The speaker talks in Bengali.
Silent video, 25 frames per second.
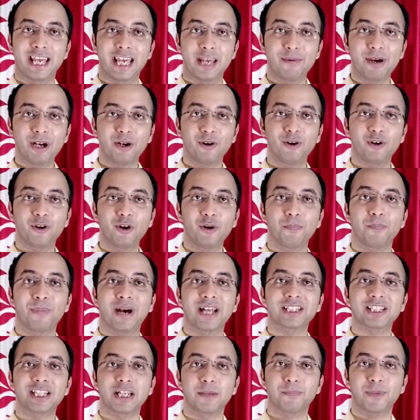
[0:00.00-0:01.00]
এবার হলো
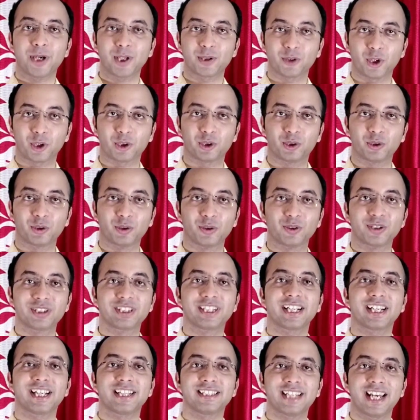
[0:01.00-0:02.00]
পাঁচ নাম্বার তথ্য
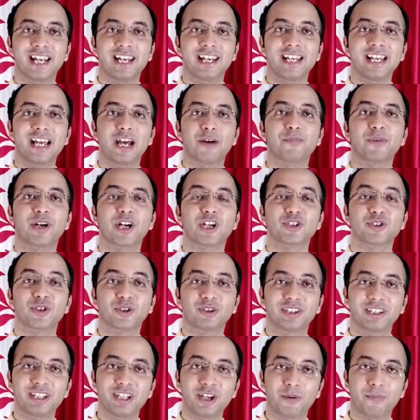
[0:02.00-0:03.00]
যেটা জানলে আপনারা
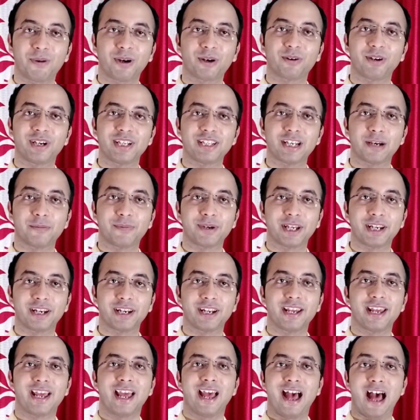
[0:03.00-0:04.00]
সত্যি অবাক হয়ে যাবেন
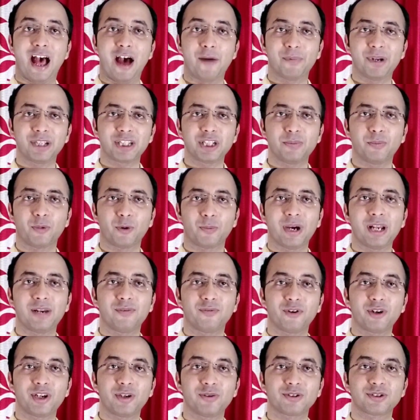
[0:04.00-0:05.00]
আমরা যে মোবাইল
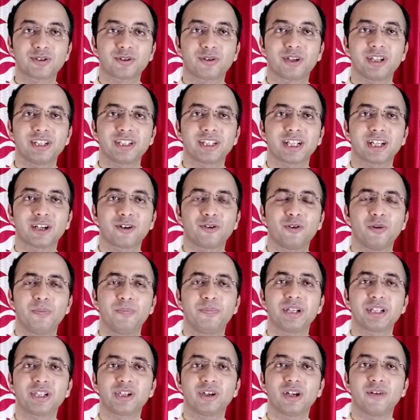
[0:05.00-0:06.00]
ফোন ইউজ করি সেটা খুব
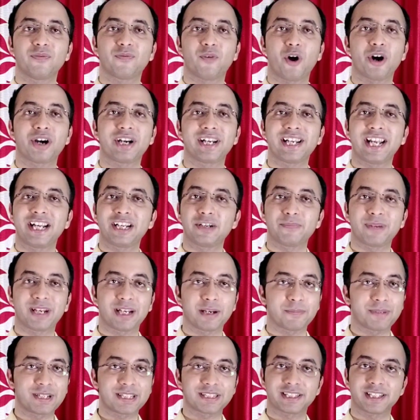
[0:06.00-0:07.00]
বেশি হলে ফর্টি এইট
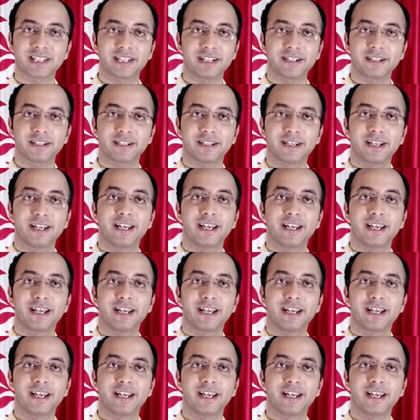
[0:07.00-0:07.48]
মেগাপিক্সেলের